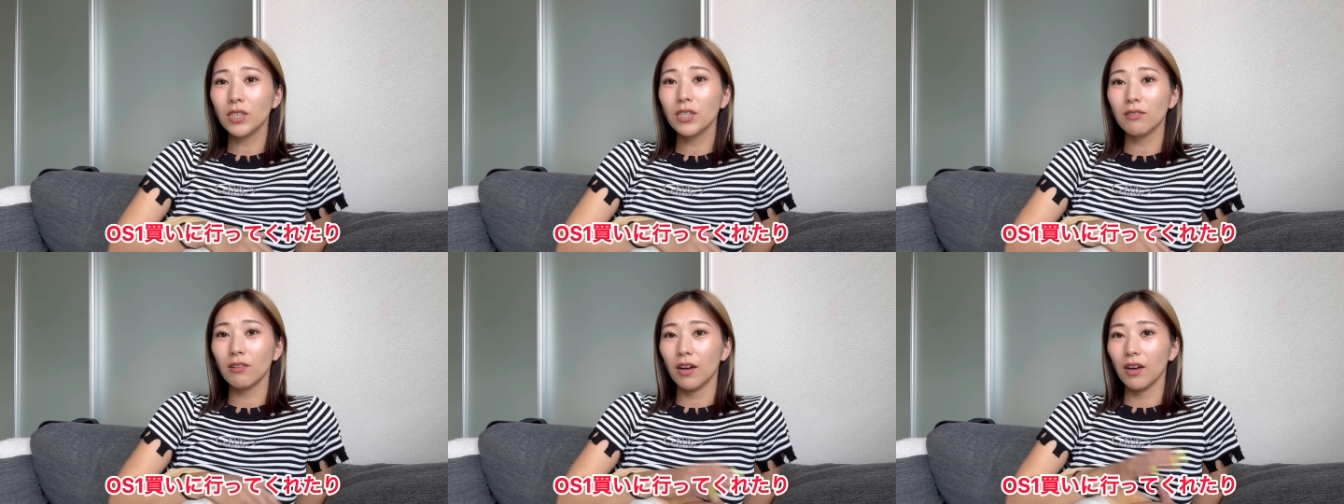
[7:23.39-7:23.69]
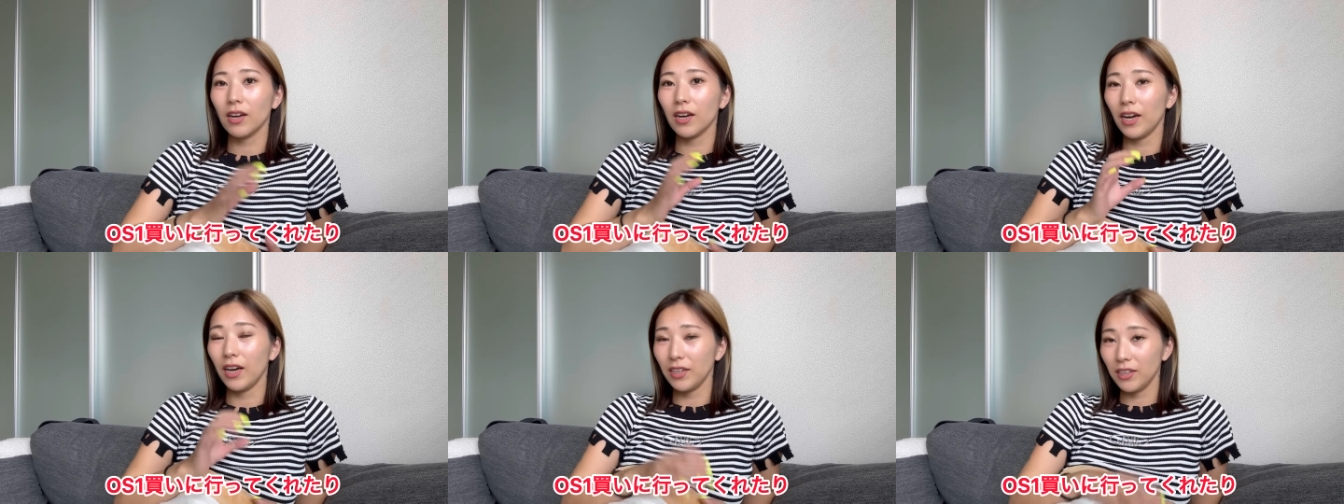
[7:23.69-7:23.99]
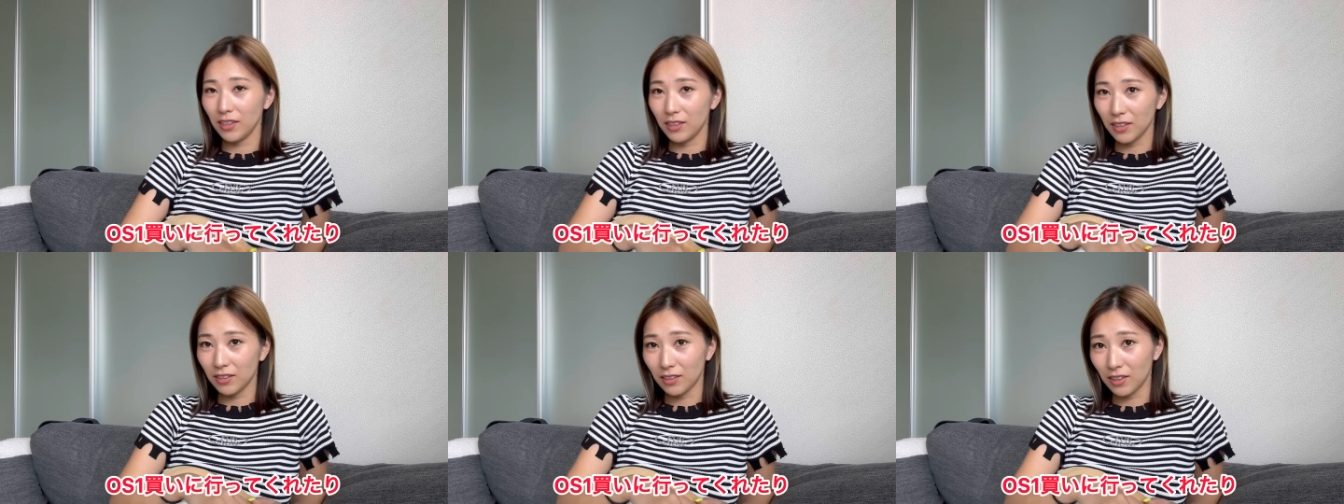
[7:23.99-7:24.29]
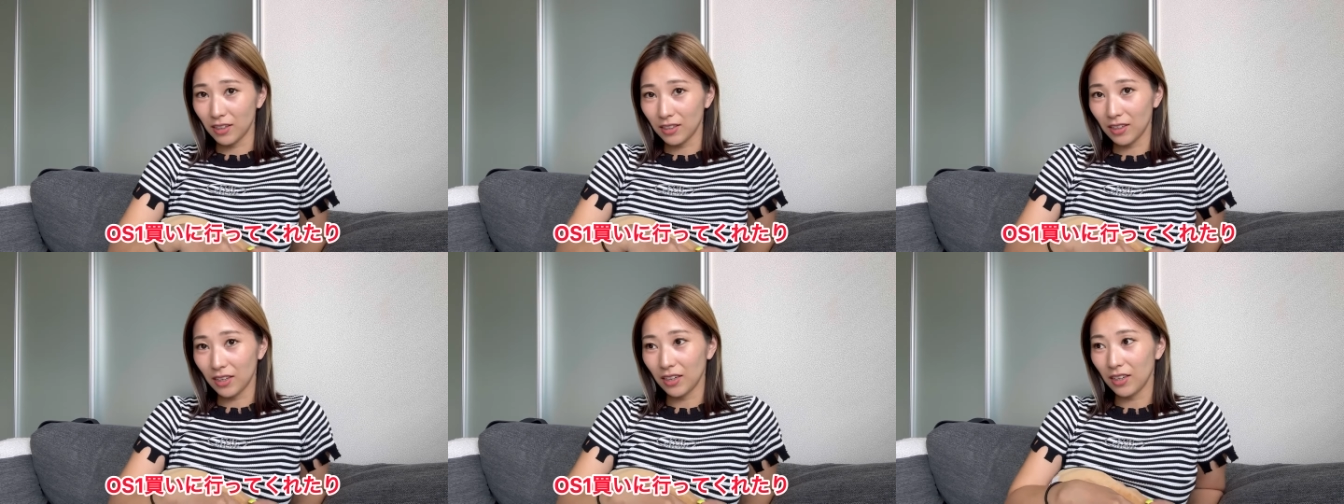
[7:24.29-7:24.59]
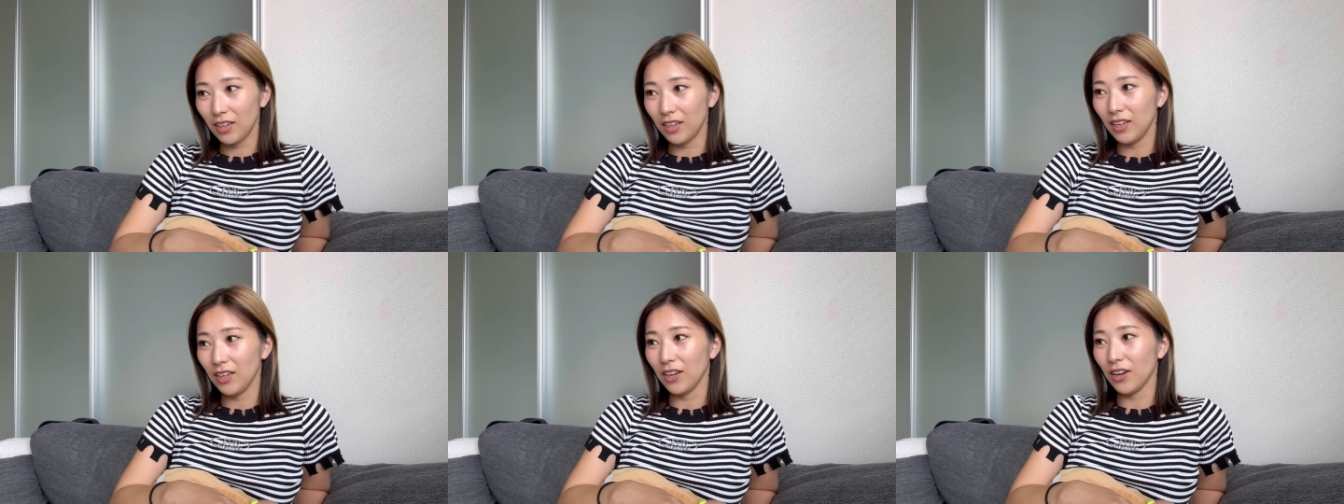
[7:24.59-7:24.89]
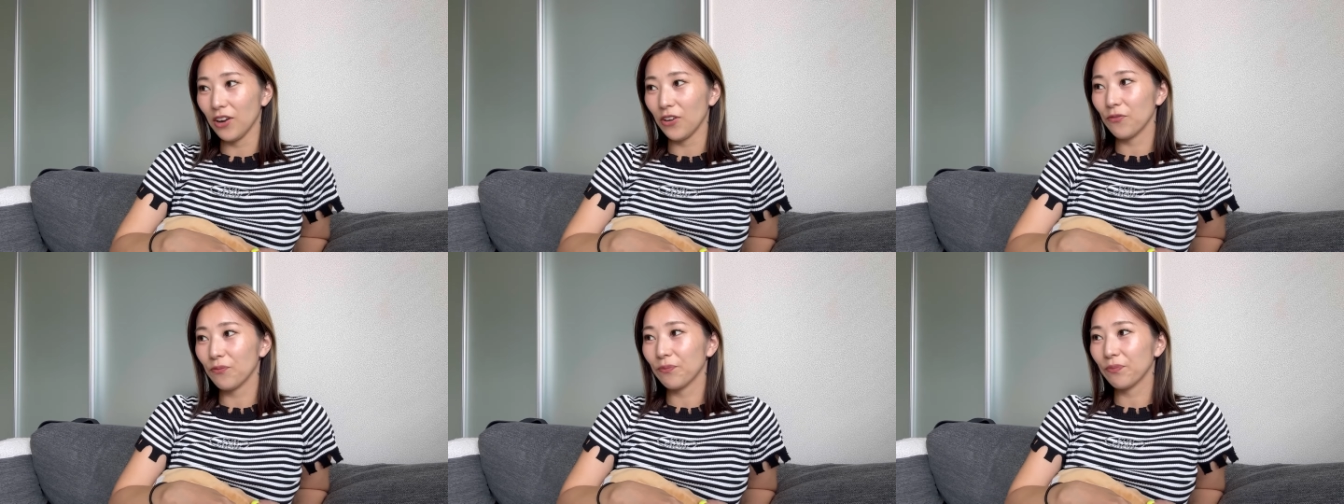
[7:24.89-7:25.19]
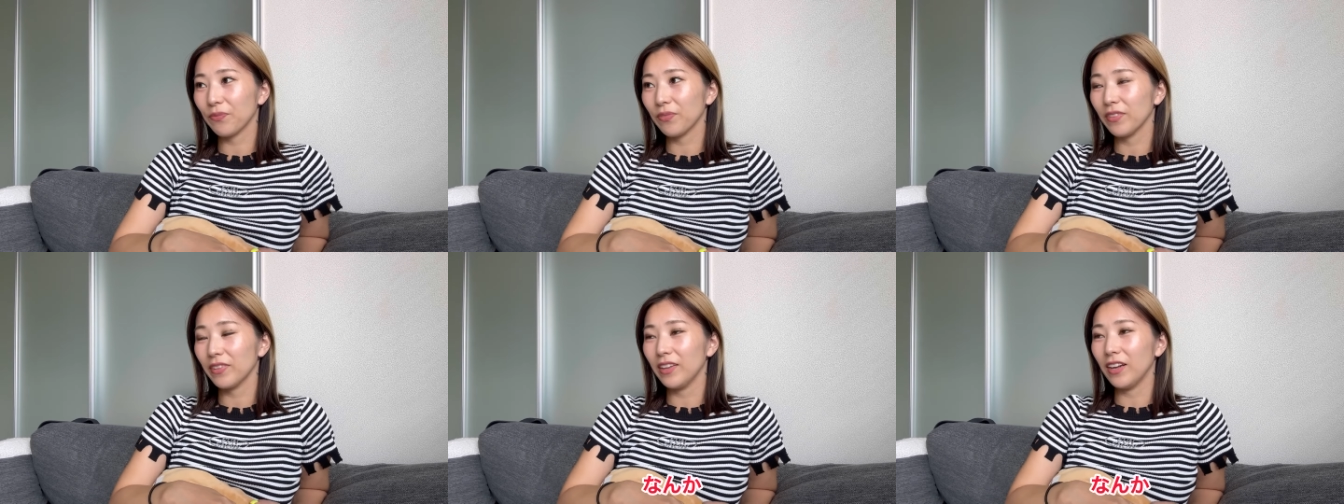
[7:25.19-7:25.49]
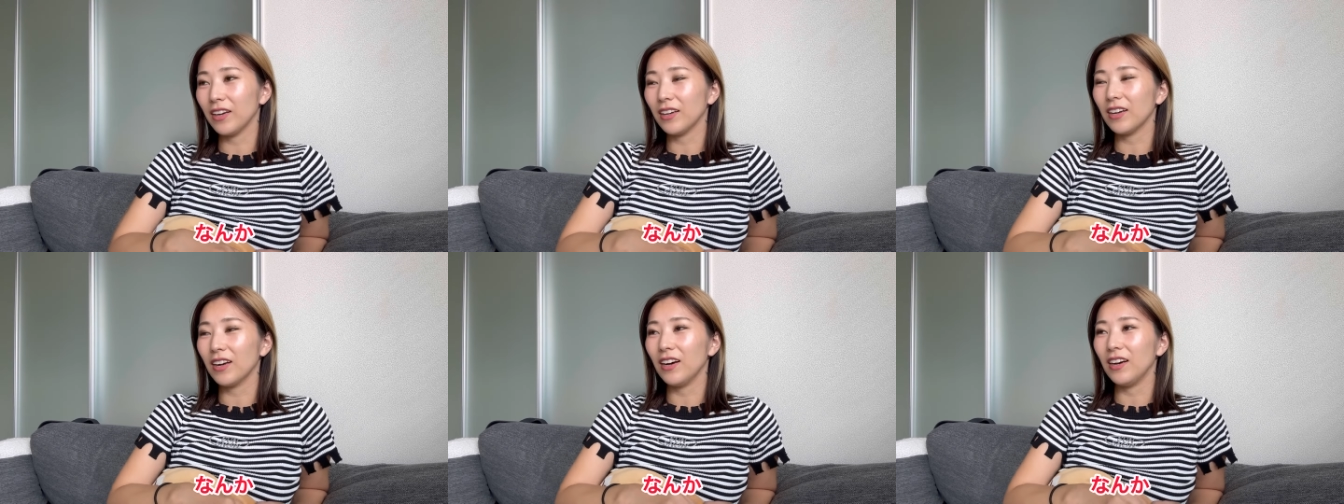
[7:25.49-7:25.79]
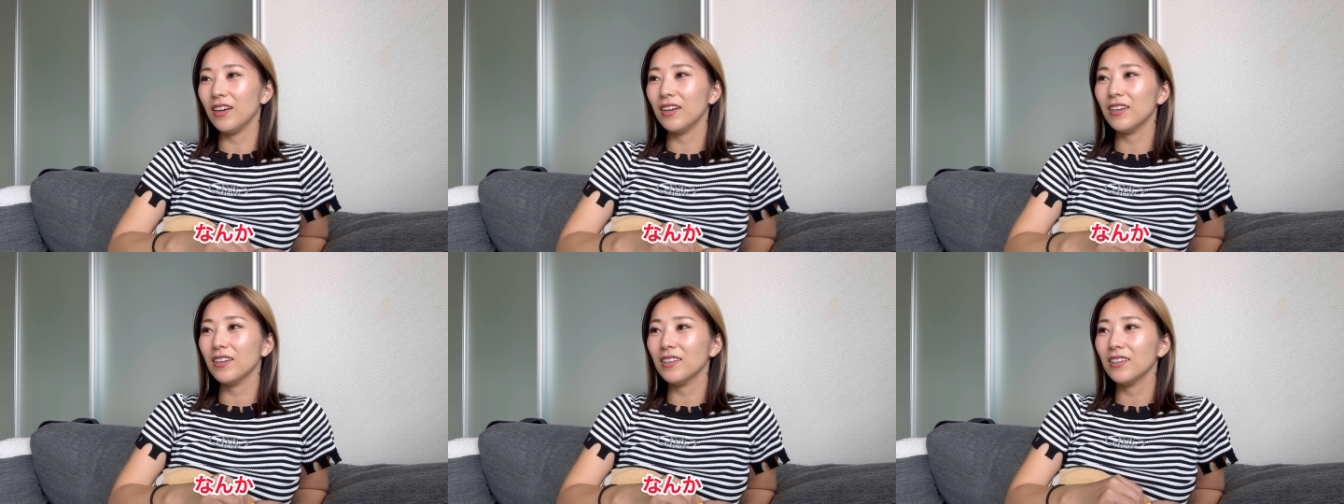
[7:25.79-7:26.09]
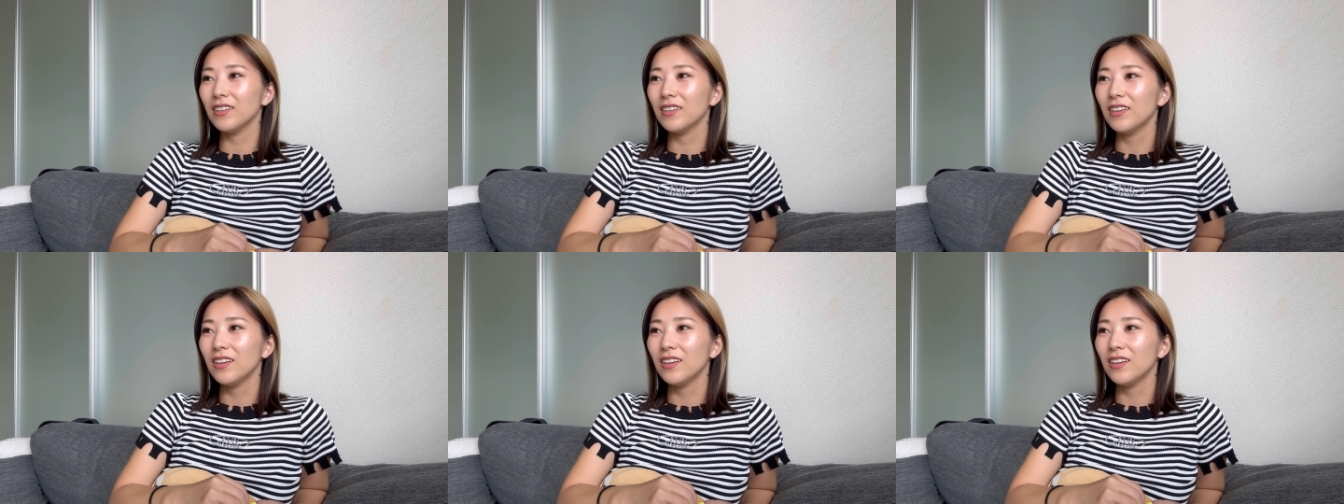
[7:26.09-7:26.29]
スワン買いに行ってくれたりなんか